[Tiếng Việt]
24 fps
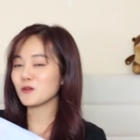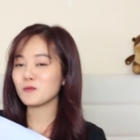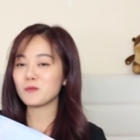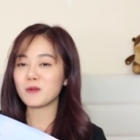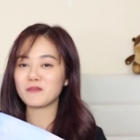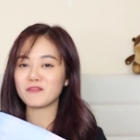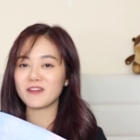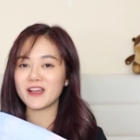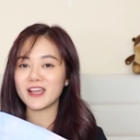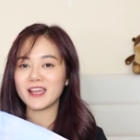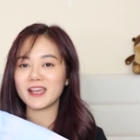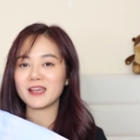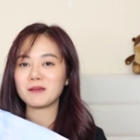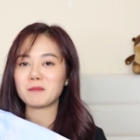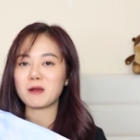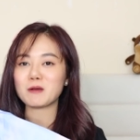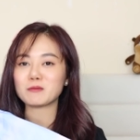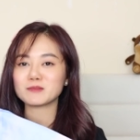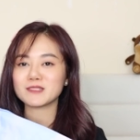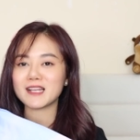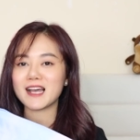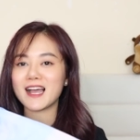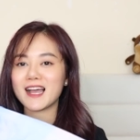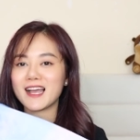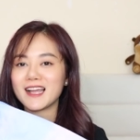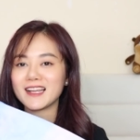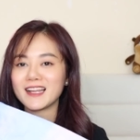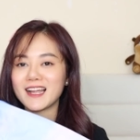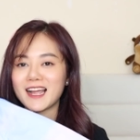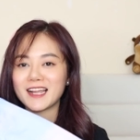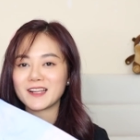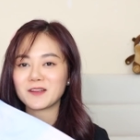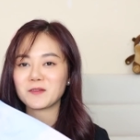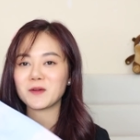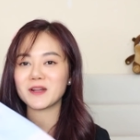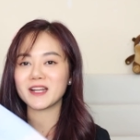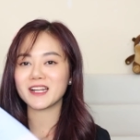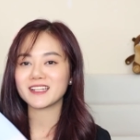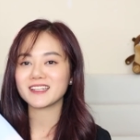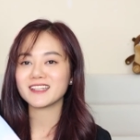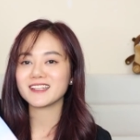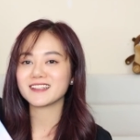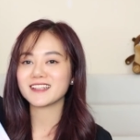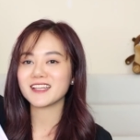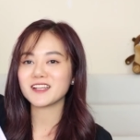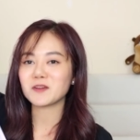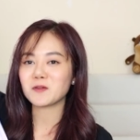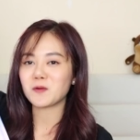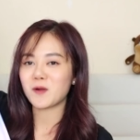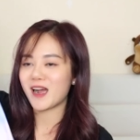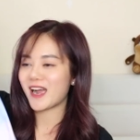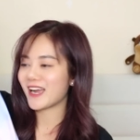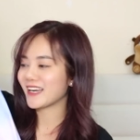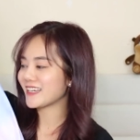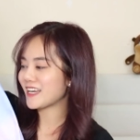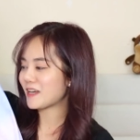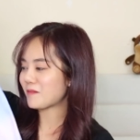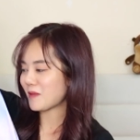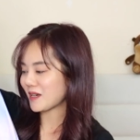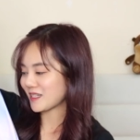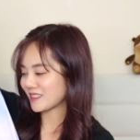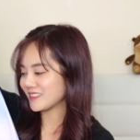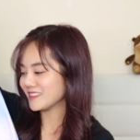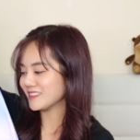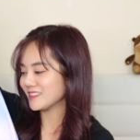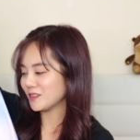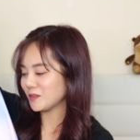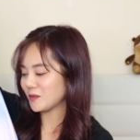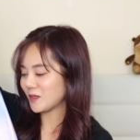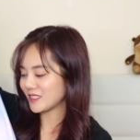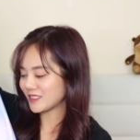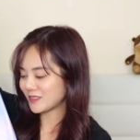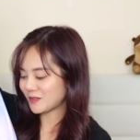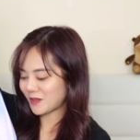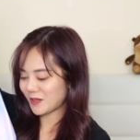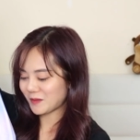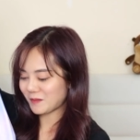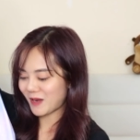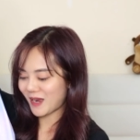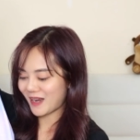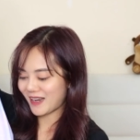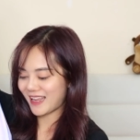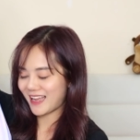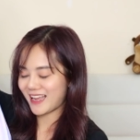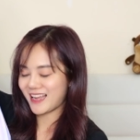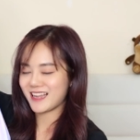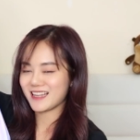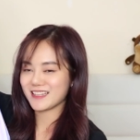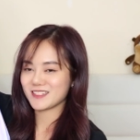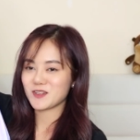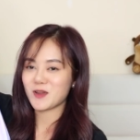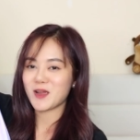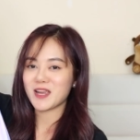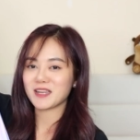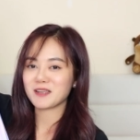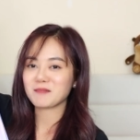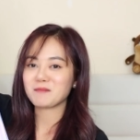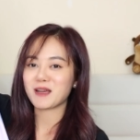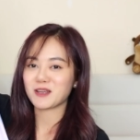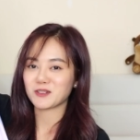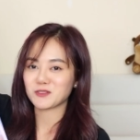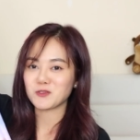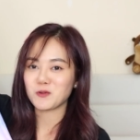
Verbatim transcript: lúc mà về ấy, bóc ra ấy anh quân anh nhìn thích quá anh đã mặc thử luôn không anh bảo là cho anh ấy mặc